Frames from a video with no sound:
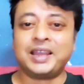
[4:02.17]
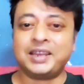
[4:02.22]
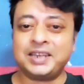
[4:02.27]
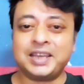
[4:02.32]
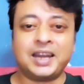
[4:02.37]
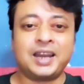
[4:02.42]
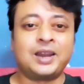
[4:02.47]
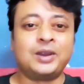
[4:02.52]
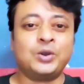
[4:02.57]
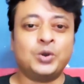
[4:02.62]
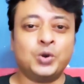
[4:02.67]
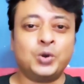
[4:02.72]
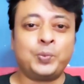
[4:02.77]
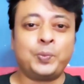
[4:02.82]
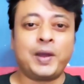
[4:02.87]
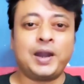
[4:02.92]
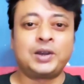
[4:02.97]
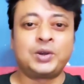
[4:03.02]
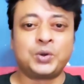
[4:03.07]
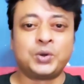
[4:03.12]
এই যারা
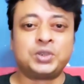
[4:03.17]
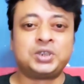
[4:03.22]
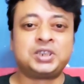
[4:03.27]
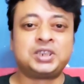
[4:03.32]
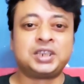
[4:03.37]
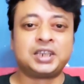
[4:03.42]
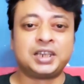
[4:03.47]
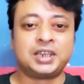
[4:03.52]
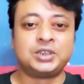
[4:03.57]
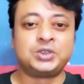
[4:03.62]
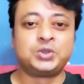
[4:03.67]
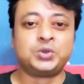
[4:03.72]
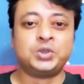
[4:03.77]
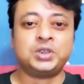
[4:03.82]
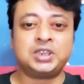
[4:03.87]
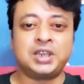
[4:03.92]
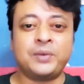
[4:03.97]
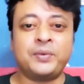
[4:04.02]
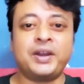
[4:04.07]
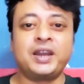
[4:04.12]
লুটপাট করছে
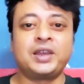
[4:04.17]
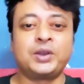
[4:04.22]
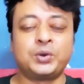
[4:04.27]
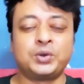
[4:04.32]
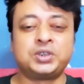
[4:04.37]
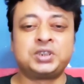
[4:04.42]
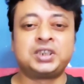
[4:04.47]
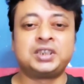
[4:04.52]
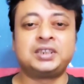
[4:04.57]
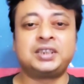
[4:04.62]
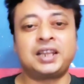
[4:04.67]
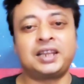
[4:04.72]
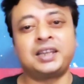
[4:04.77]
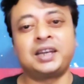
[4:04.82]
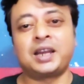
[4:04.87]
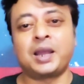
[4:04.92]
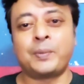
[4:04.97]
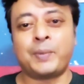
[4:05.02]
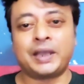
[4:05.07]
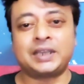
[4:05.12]
চুরি চামারি করছে
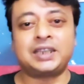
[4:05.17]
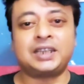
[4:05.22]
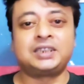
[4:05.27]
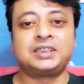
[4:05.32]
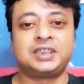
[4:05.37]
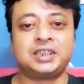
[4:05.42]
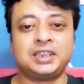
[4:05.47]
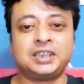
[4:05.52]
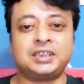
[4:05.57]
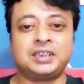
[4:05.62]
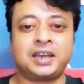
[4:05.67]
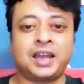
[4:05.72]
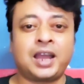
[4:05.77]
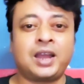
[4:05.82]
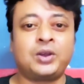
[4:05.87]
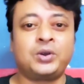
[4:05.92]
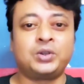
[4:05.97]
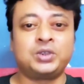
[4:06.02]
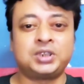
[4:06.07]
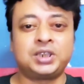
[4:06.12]
তাদেরকে বাঁচাচ্ছে
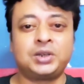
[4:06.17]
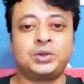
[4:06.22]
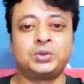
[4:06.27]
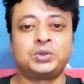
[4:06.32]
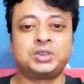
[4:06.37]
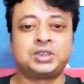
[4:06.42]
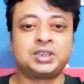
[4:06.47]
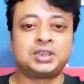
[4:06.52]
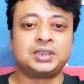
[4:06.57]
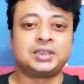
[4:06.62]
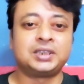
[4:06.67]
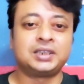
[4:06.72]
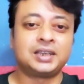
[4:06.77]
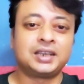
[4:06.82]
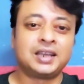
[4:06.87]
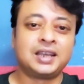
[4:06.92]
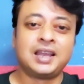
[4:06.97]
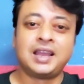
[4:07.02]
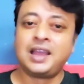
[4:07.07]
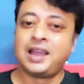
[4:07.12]
টাকা খরচা করছে
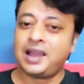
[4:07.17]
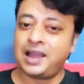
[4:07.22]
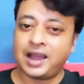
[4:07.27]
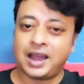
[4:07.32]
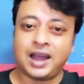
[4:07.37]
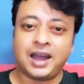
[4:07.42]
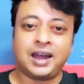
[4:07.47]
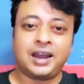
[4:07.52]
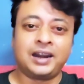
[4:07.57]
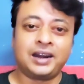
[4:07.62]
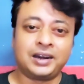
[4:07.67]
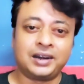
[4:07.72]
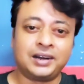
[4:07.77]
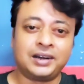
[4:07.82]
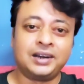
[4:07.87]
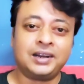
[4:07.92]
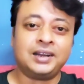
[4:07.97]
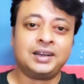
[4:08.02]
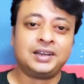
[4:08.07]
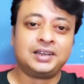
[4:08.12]
আর
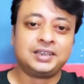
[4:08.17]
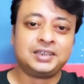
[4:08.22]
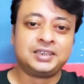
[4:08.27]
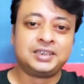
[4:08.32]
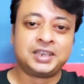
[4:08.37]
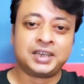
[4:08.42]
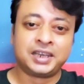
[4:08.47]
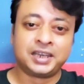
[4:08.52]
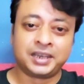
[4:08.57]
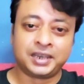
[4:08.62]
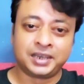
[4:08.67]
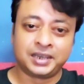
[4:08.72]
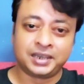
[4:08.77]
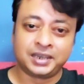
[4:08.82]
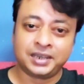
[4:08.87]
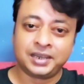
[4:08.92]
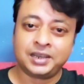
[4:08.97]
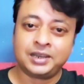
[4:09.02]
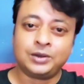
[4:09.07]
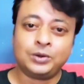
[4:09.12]
যে
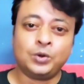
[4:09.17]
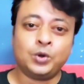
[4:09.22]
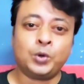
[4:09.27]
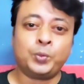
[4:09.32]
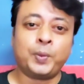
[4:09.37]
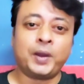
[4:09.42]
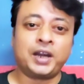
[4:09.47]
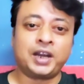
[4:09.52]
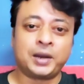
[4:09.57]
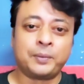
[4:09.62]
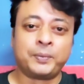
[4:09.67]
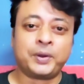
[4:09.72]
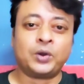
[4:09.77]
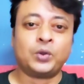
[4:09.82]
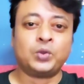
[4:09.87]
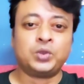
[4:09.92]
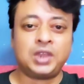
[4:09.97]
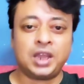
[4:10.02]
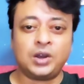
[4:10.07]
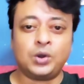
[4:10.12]
লুটপাটের
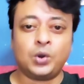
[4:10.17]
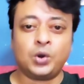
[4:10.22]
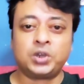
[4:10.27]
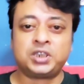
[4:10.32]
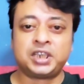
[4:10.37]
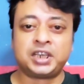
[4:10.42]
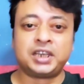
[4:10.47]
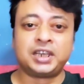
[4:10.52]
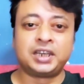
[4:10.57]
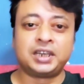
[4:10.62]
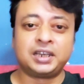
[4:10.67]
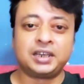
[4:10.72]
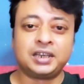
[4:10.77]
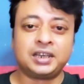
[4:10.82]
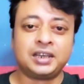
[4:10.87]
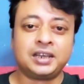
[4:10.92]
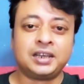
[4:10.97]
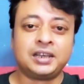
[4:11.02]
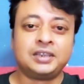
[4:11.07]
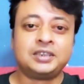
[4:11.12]
বিরুদ্ধে লড়ছে
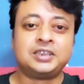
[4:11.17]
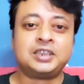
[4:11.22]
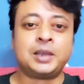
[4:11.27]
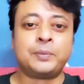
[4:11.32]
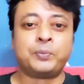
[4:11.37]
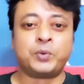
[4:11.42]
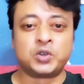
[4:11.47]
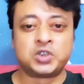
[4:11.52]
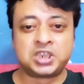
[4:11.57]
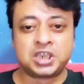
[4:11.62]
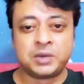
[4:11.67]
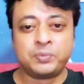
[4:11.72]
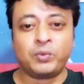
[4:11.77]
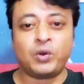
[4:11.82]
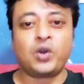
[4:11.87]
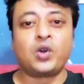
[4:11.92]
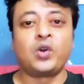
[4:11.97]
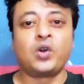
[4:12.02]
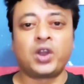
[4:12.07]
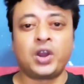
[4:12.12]
যে
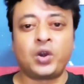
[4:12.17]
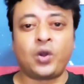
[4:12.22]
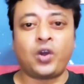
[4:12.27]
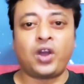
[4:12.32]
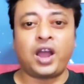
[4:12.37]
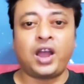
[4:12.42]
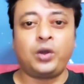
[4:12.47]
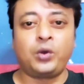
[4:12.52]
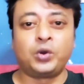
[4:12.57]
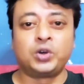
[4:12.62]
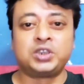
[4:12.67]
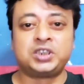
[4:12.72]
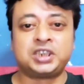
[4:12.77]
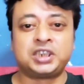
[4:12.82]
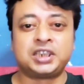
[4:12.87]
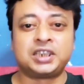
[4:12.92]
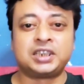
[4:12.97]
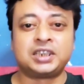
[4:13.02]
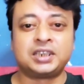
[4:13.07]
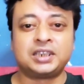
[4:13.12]
পশ্চিমবঙ্গকে রক্ষা
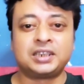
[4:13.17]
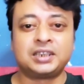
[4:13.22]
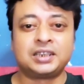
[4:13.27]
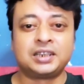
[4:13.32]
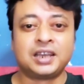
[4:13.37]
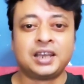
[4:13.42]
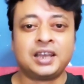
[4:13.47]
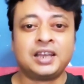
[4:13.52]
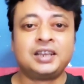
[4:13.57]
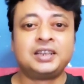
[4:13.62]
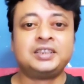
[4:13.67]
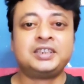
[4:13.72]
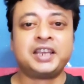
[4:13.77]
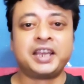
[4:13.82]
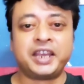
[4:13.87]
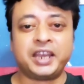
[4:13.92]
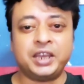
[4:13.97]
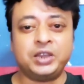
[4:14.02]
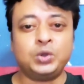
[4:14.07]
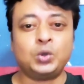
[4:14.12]
করছে
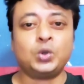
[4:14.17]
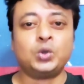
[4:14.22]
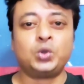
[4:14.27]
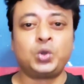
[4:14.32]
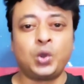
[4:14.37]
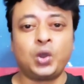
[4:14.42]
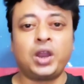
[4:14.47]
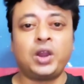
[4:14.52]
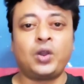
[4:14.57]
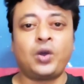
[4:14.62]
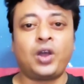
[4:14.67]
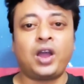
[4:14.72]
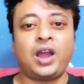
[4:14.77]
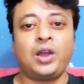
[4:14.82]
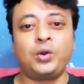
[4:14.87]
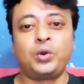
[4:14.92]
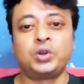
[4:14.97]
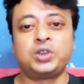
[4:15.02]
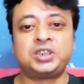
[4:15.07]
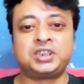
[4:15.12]
যে হিন্দুত্বকে
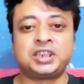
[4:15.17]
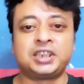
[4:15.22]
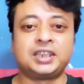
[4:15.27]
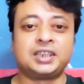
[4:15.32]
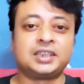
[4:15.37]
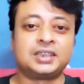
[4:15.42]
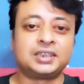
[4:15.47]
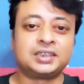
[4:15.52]
রক্ষা করছে